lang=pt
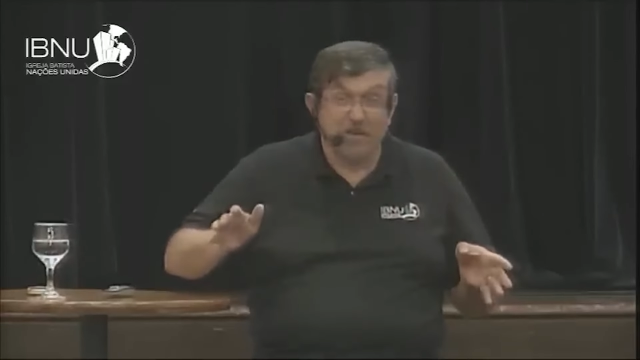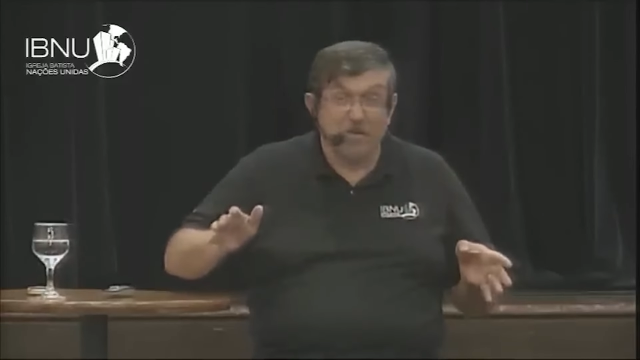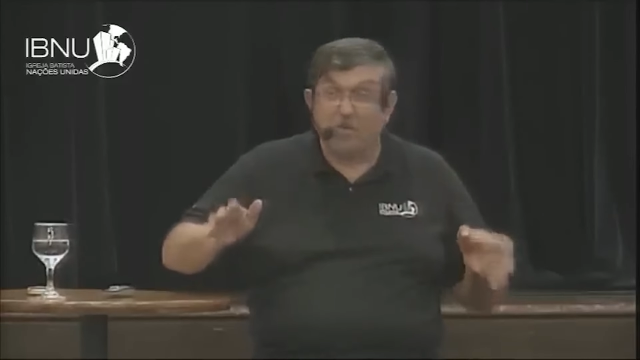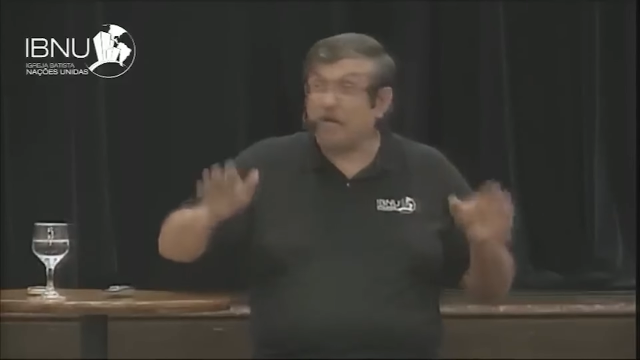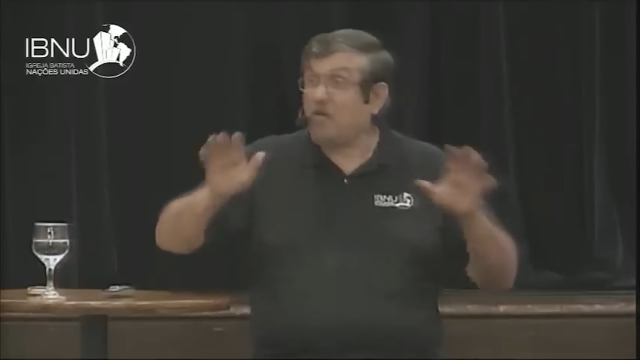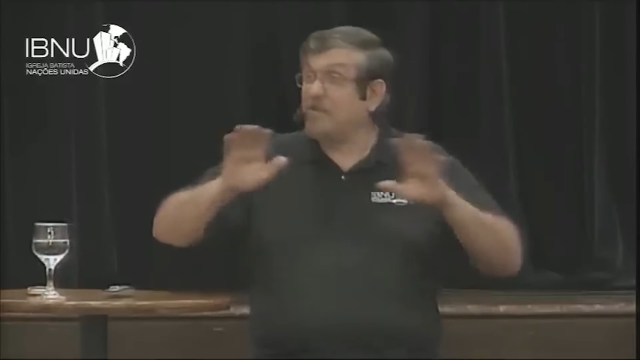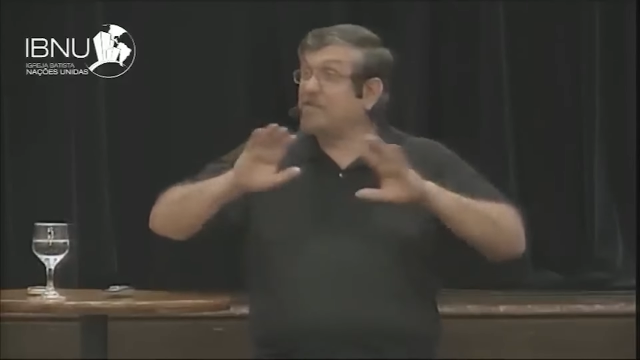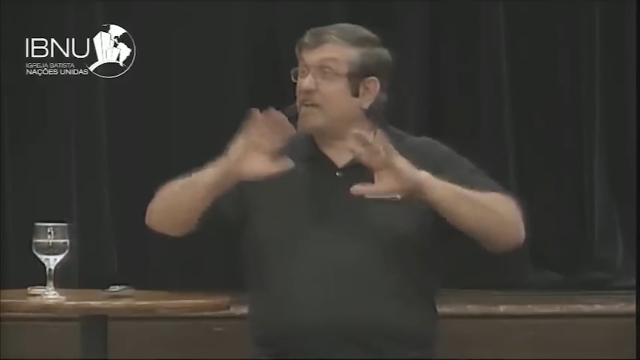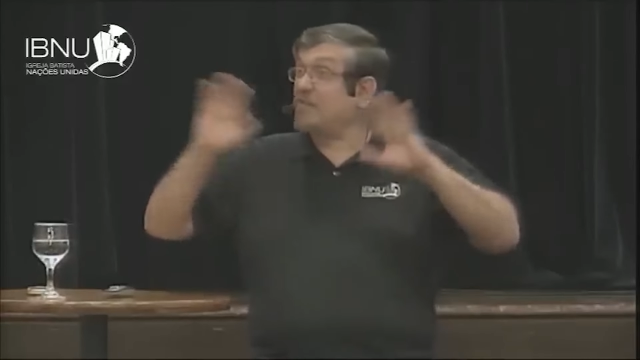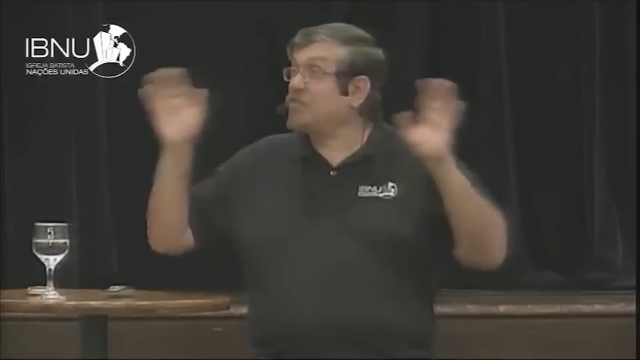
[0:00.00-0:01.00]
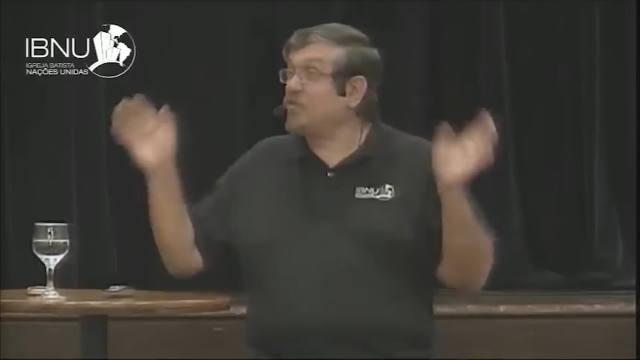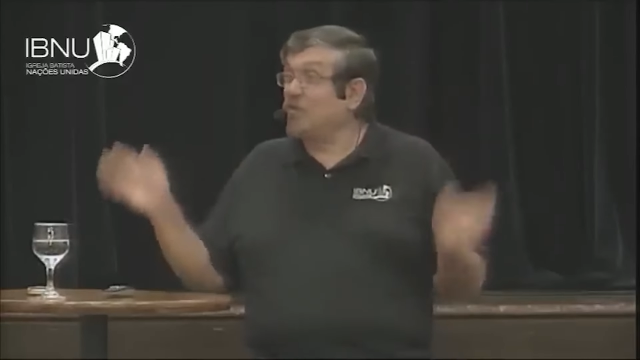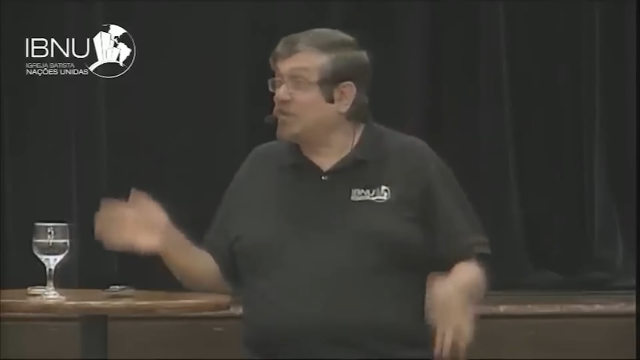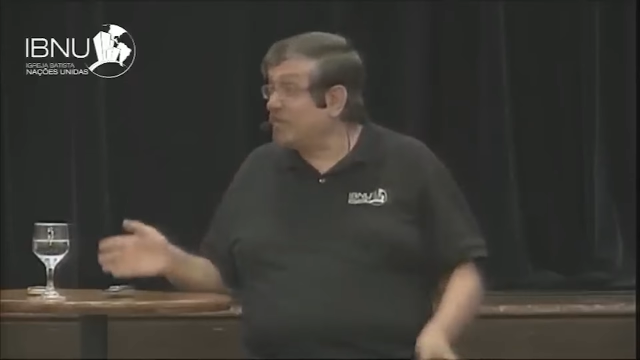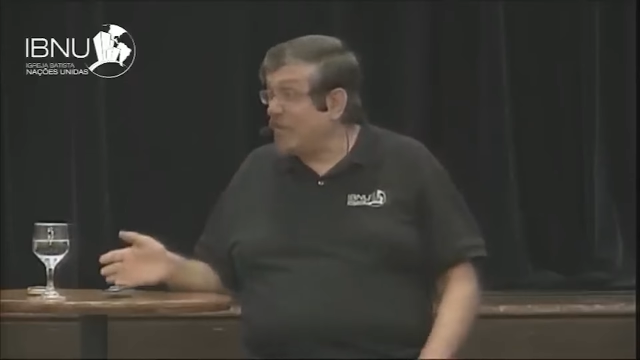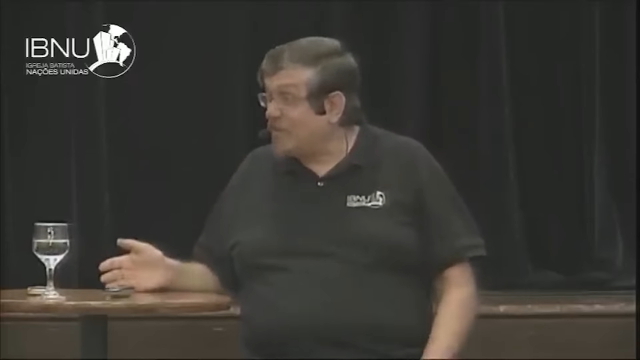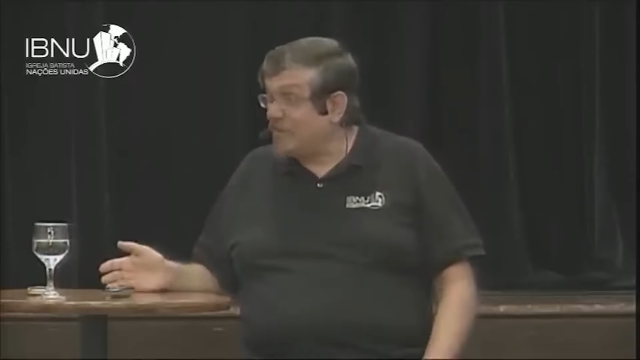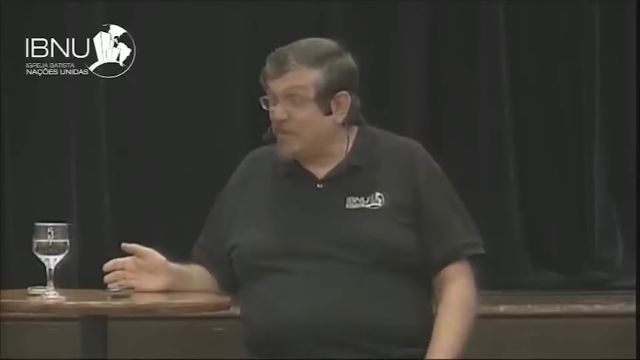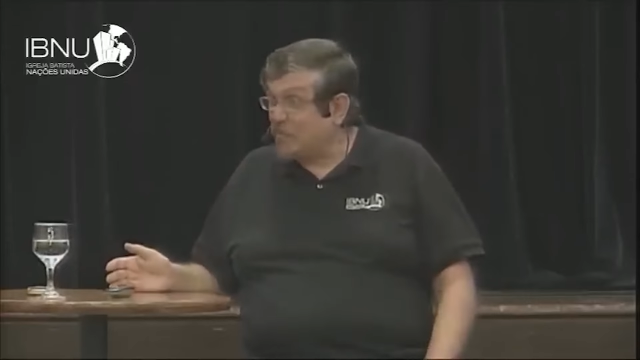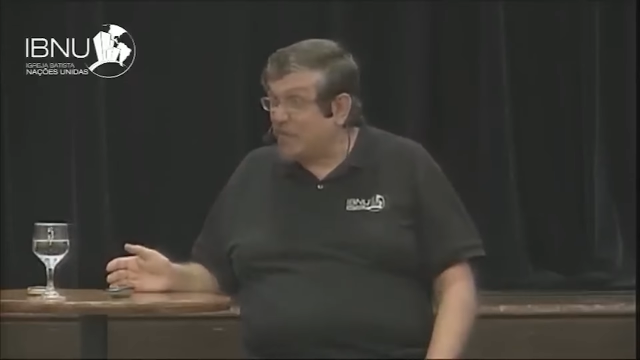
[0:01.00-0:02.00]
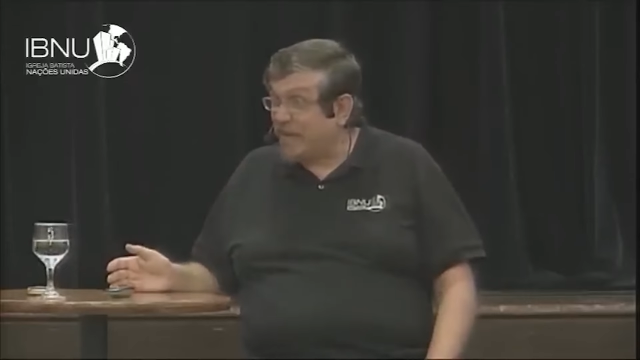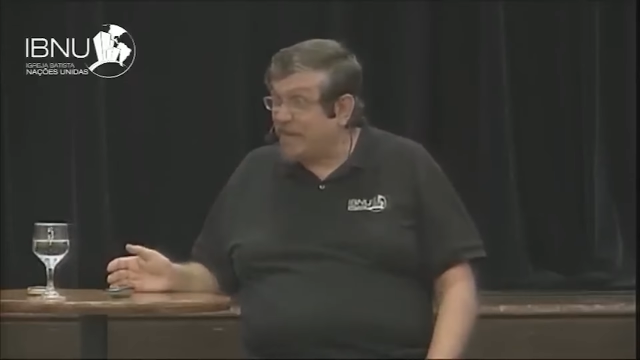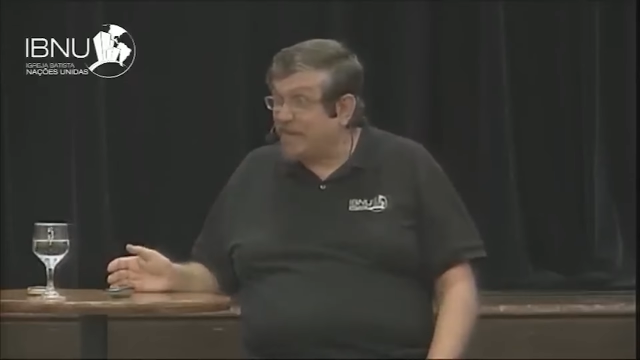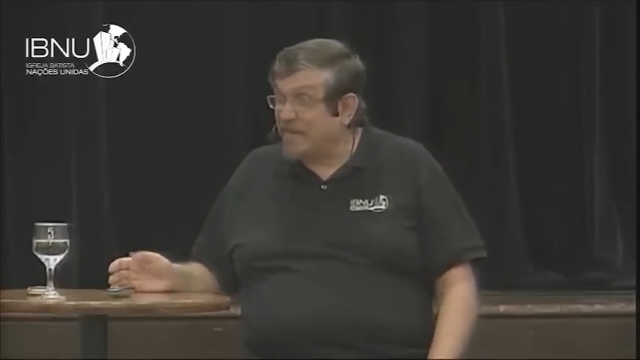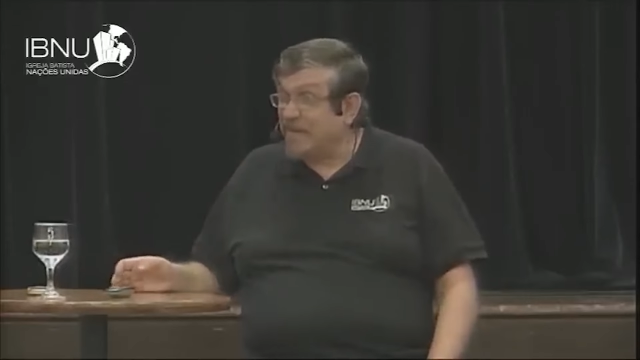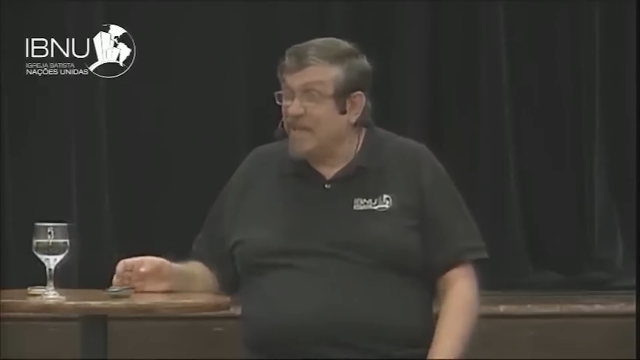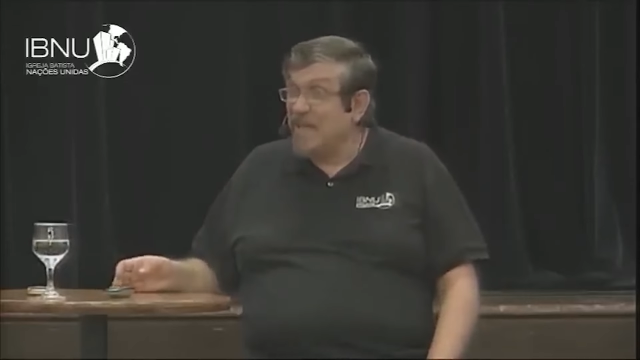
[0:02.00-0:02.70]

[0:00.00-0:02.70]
uma coisa absolutamente inesperada,